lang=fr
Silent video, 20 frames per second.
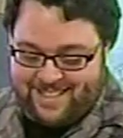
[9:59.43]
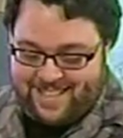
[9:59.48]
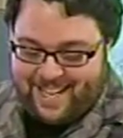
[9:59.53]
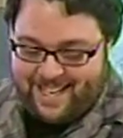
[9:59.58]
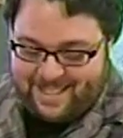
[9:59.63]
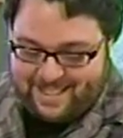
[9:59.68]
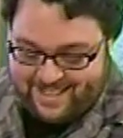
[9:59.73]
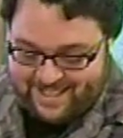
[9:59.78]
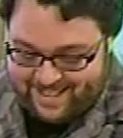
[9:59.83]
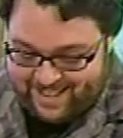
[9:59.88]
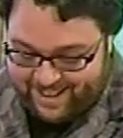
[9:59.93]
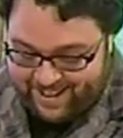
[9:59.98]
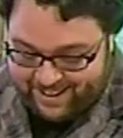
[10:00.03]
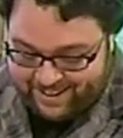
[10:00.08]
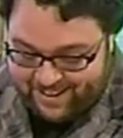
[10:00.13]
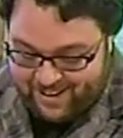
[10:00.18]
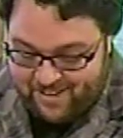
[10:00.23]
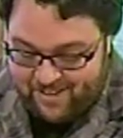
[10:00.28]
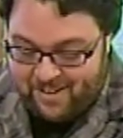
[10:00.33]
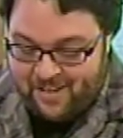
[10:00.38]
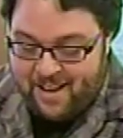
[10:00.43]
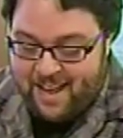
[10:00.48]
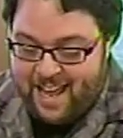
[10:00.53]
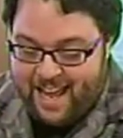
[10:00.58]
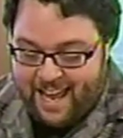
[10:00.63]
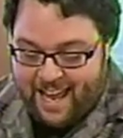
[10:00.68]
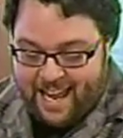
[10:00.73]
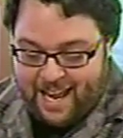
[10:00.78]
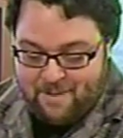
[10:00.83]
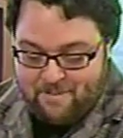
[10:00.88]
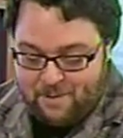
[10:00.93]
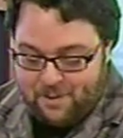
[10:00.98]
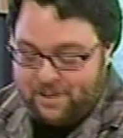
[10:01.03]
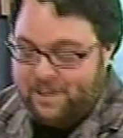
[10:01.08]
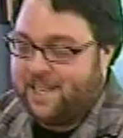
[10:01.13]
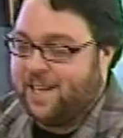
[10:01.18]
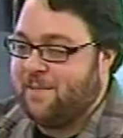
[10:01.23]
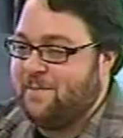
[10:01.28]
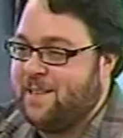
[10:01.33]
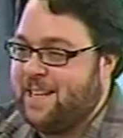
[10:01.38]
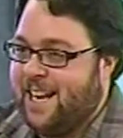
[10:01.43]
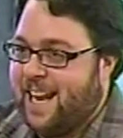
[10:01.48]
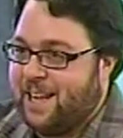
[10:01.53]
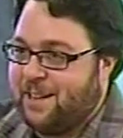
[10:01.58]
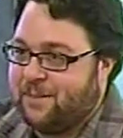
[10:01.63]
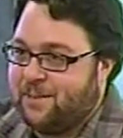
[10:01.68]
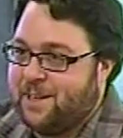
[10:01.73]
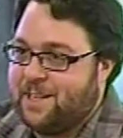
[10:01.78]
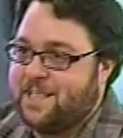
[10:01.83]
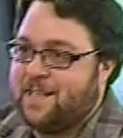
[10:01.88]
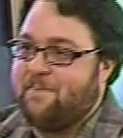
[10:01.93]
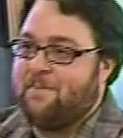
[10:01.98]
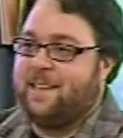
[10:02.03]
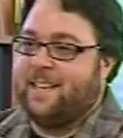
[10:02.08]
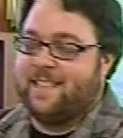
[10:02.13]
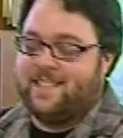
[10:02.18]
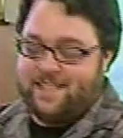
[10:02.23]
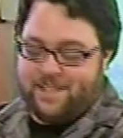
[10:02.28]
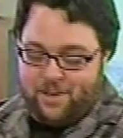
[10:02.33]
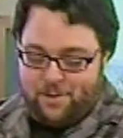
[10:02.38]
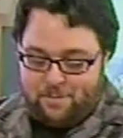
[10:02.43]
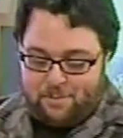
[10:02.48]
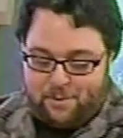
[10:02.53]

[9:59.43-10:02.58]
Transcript: ça existerait encore. Et pour terminer, la troisième question